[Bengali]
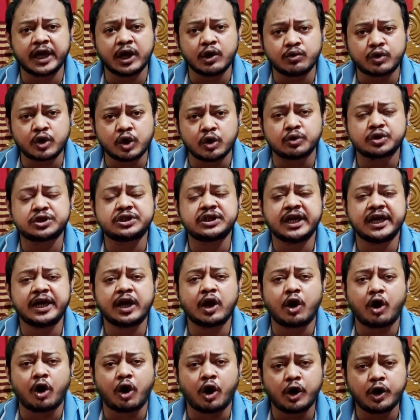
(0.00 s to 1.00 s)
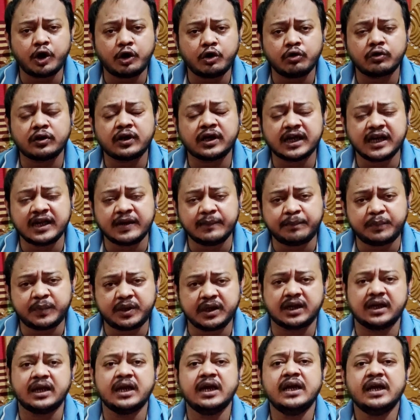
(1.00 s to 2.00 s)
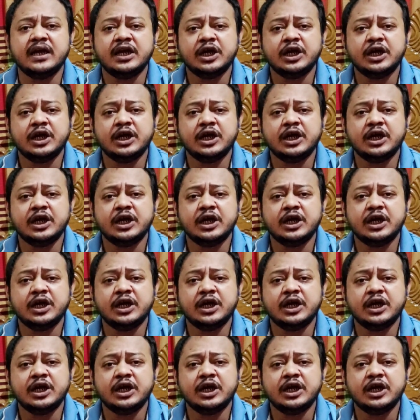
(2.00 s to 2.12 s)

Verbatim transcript: কেউ কেউ সেই অডিও ক্লিপটি